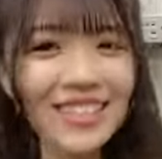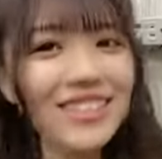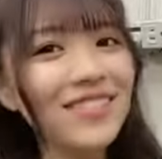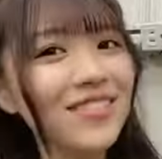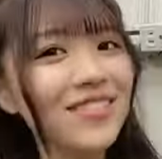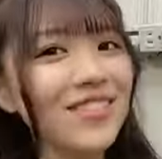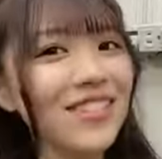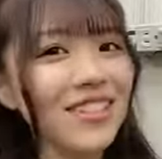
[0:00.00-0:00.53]

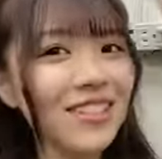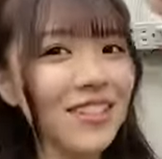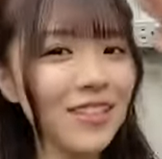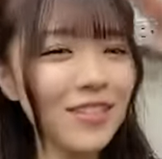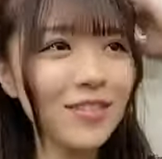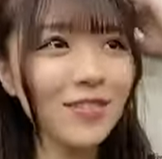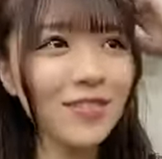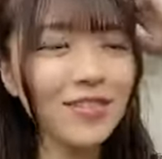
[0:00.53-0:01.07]
そうなん
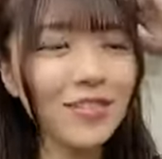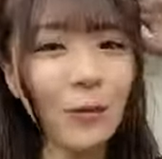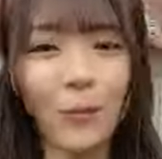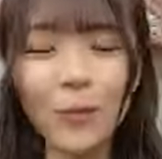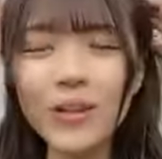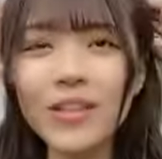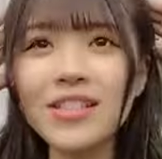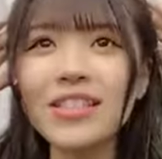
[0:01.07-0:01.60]
かでも
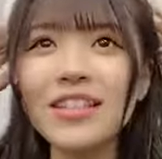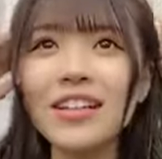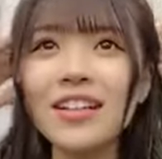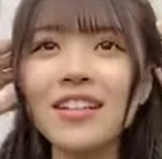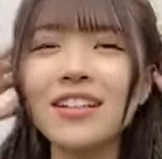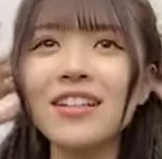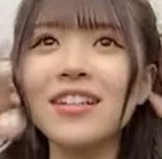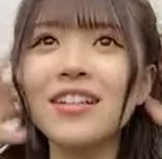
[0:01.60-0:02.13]
めっ
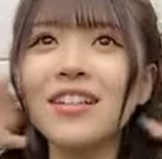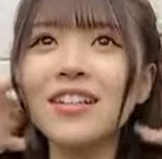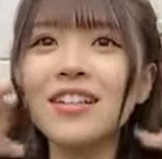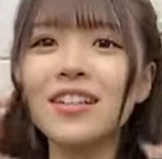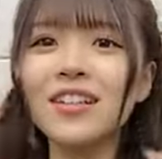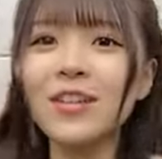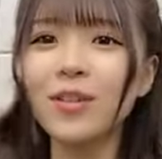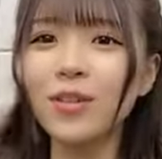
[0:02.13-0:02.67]
ちゃ
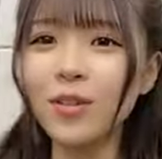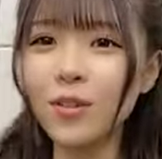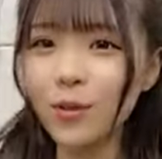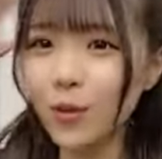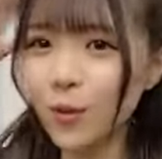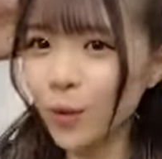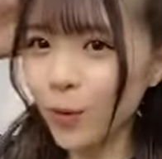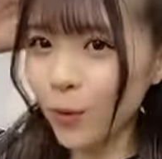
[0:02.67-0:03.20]

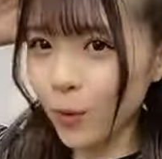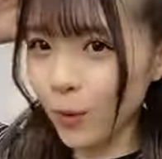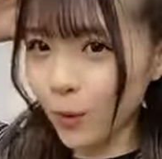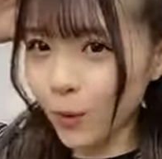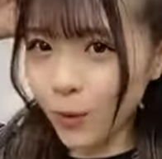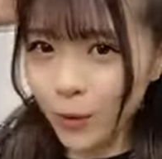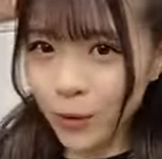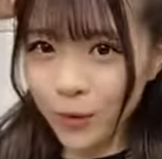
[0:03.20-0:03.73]
こ
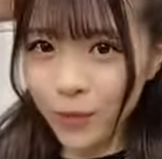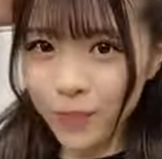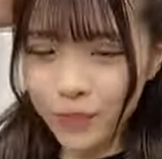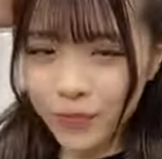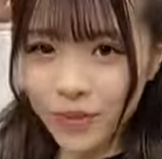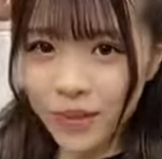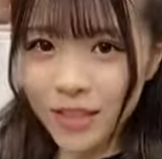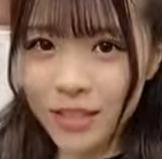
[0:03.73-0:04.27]
こを
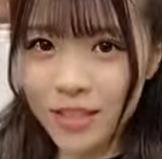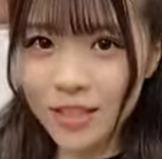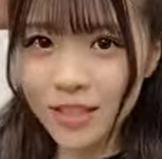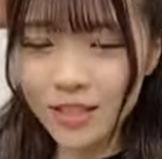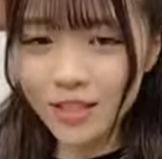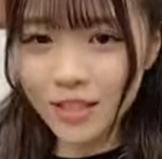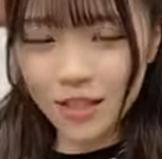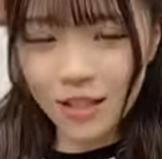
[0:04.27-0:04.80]
ねじっ
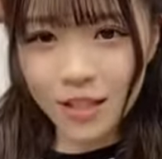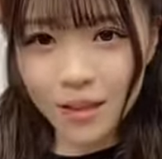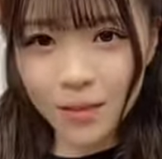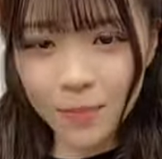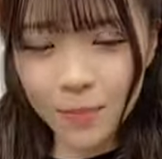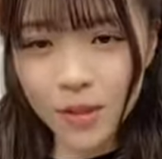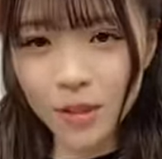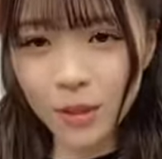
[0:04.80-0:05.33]

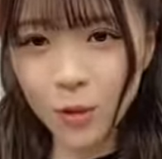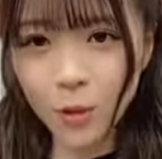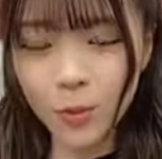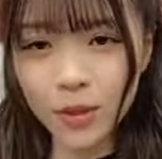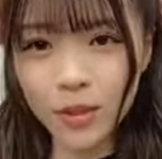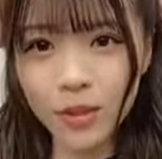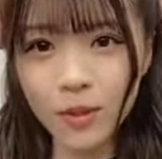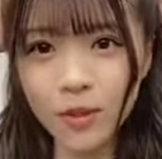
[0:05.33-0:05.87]
てピンで留
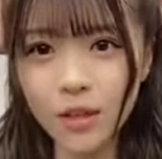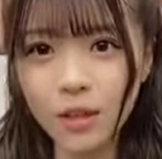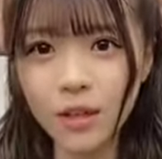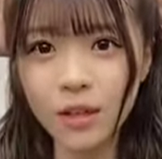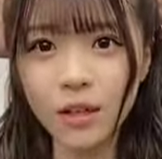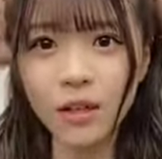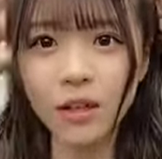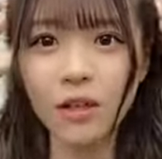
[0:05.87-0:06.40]
めてるか
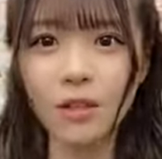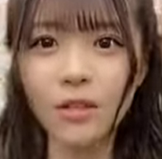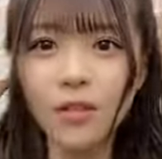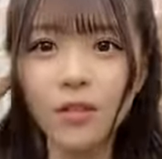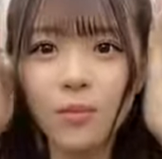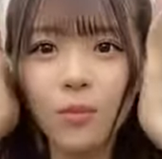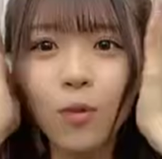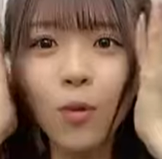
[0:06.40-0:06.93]
ら
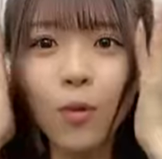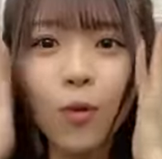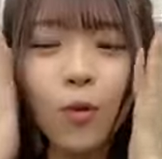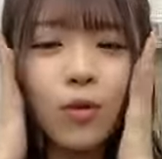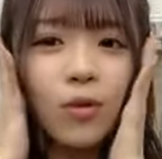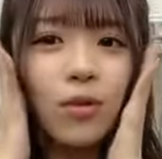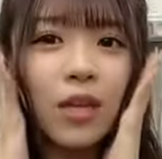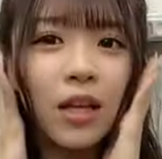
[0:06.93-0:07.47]
もうこ
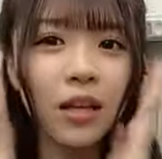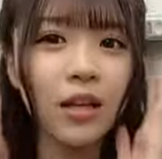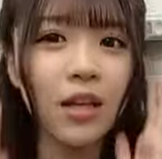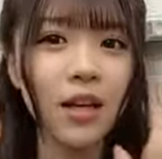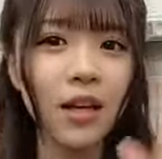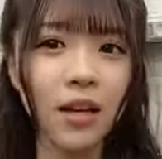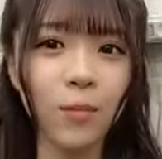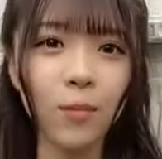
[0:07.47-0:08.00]
このね
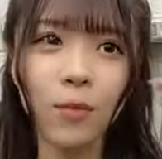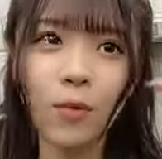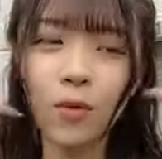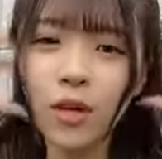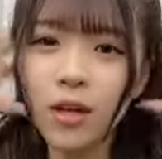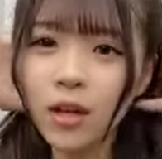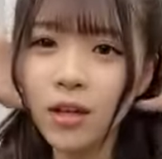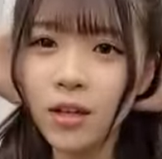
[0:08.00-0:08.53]
毛がもう
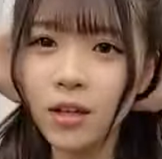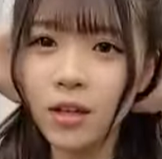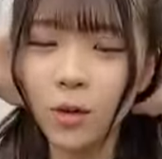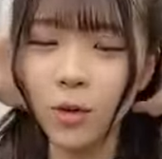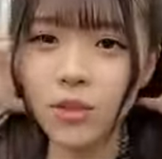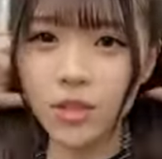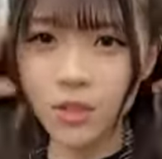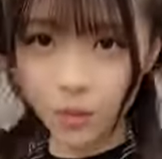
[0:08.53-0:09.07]

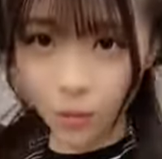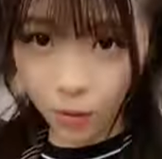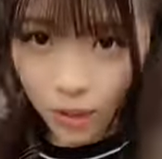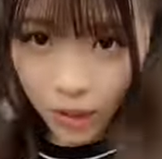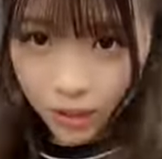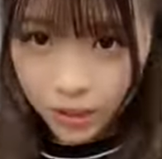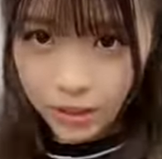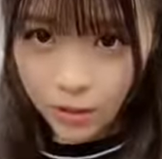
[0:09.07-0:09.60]
こっちに来
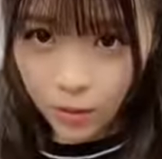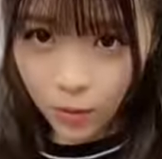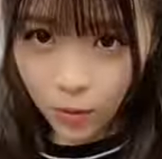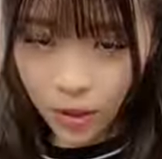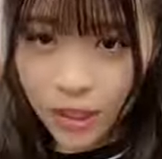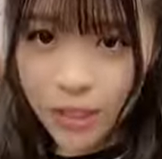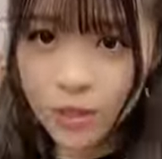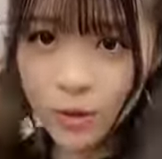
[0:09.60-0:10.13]
ないんですよ
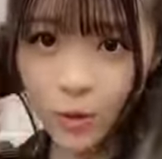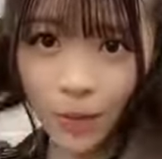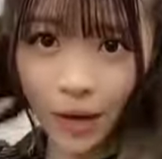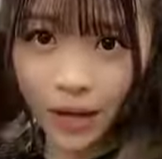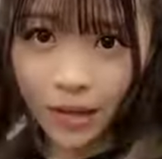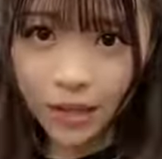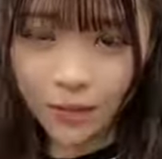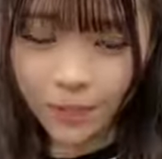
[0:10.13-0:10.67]
これ以上
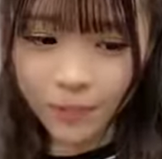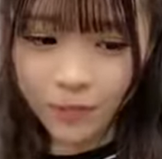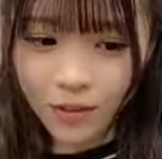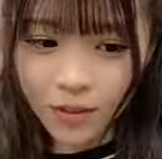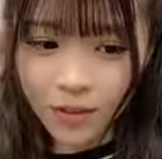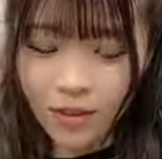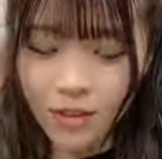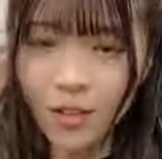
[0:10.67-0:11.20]
前に
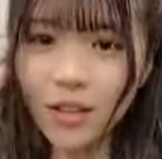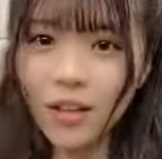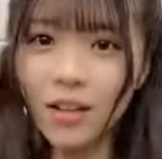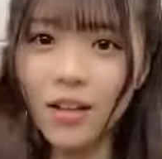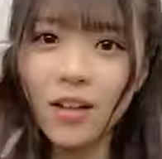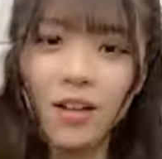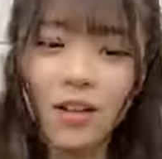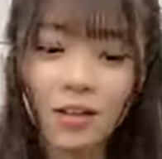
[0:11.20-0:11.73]
だか
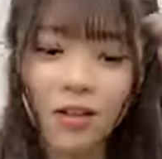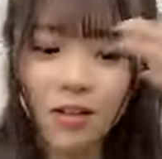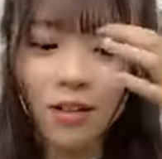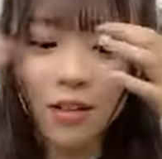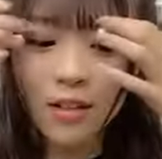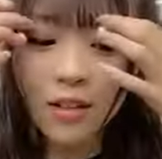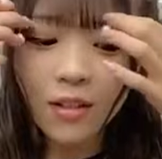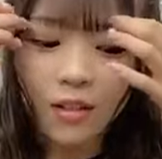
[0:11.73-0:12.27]
ら
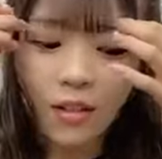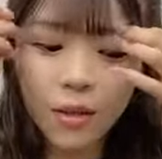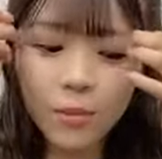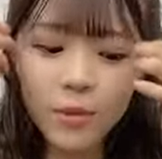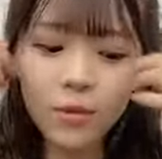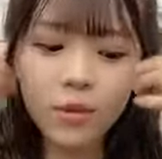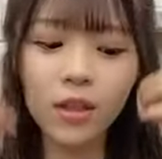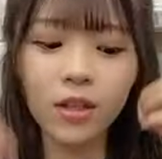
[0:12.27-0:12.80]

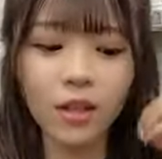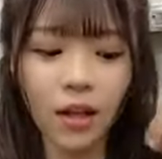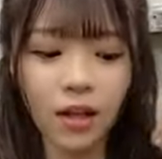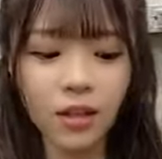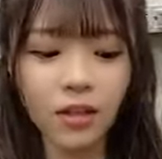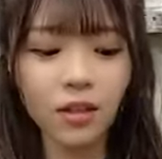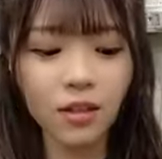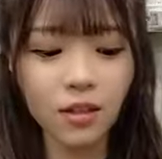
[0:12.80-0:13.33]
髪の毛な
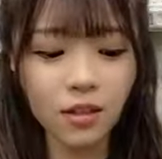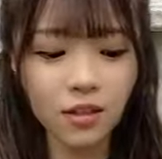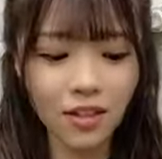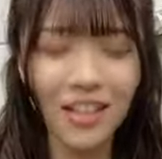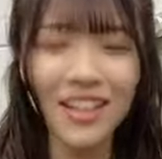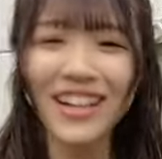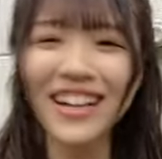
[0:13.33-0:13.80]
いってなった